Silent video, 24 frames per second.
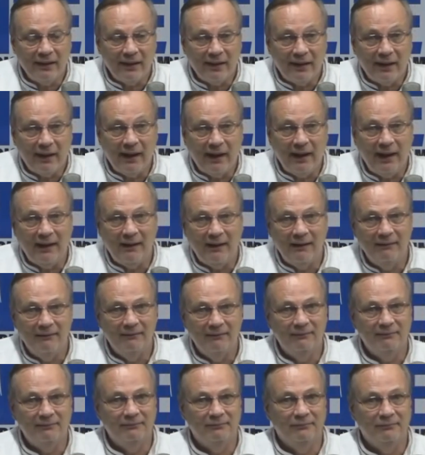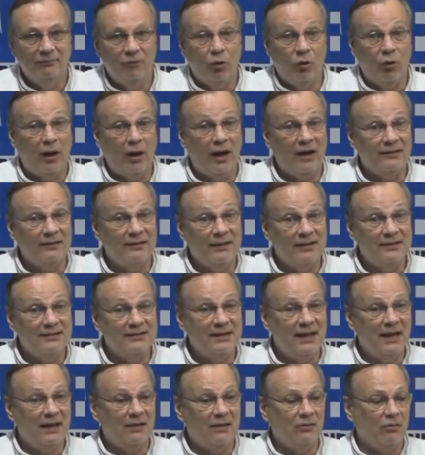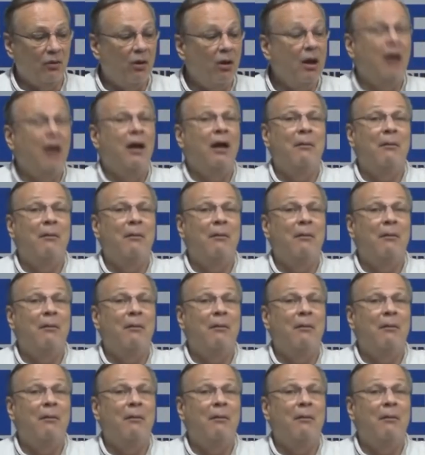de res, o carne de cerdo,